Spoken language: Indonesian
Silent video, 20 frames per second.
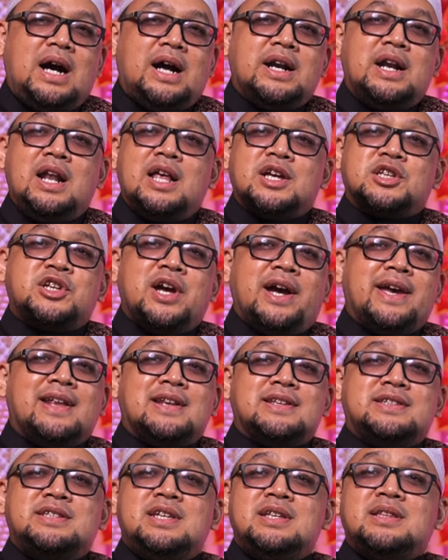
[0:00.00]
adalah
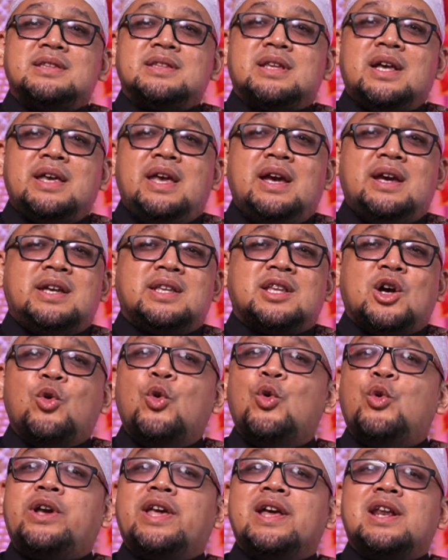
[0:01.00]
syair cinta yang
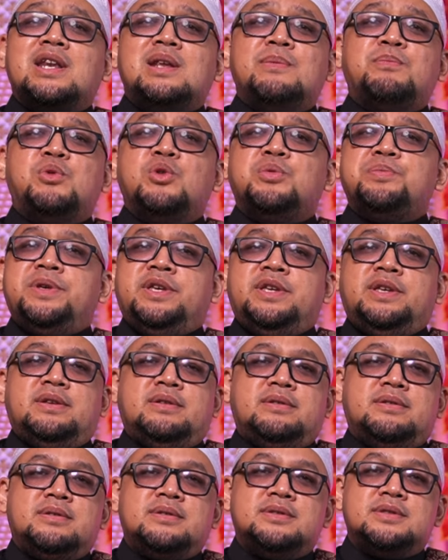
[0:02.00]
kita ukir di bumi.
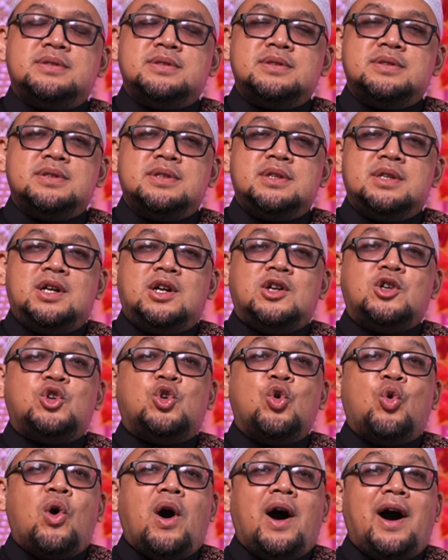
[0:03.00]

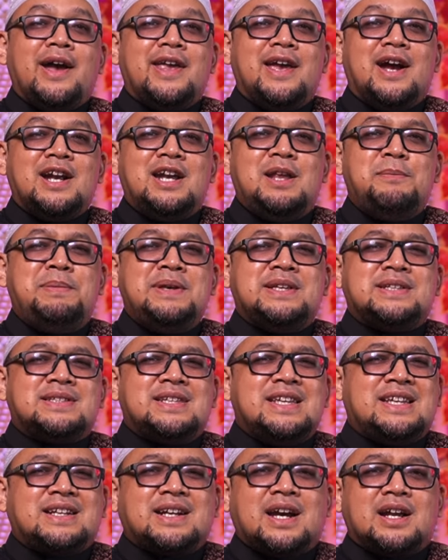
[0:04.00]
Doa yang
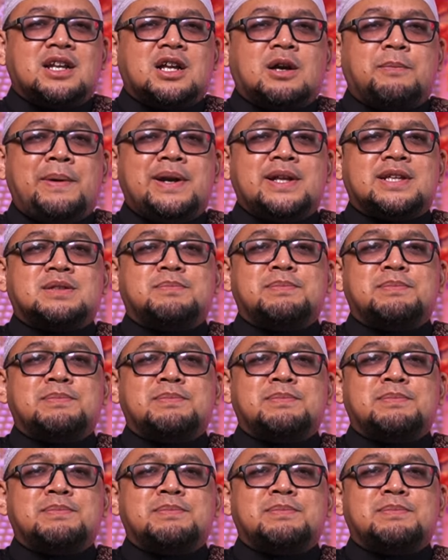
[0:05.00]
dibisikkan kepada